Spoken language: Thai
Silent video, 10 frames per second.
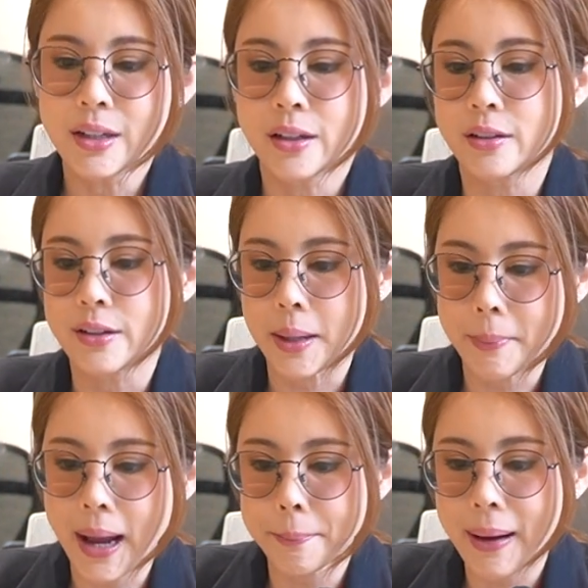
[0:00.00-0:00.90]
อื่นๆอีก
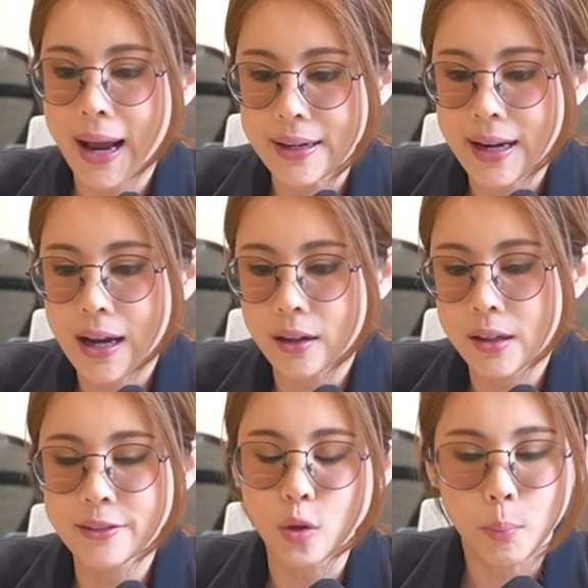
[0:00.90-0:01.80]
มากมายนะคะ ก็เล
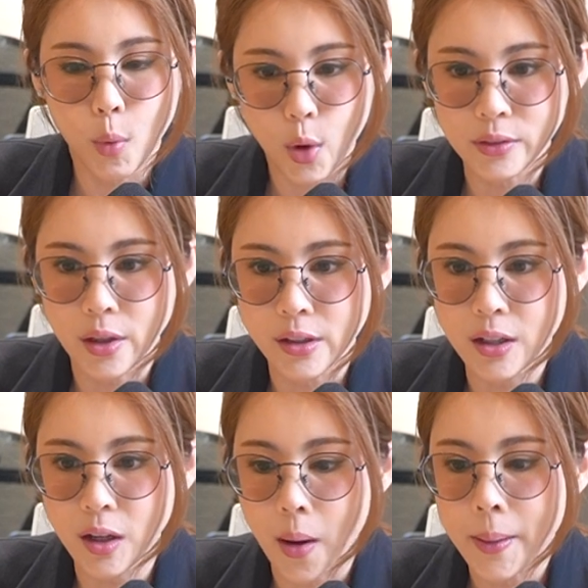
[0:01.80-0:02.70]
ยส่งผลต่อเรื่อง
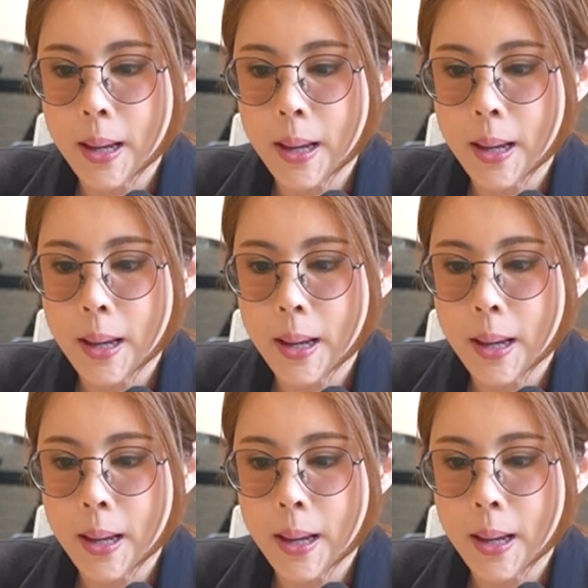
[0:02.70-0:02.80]
ของ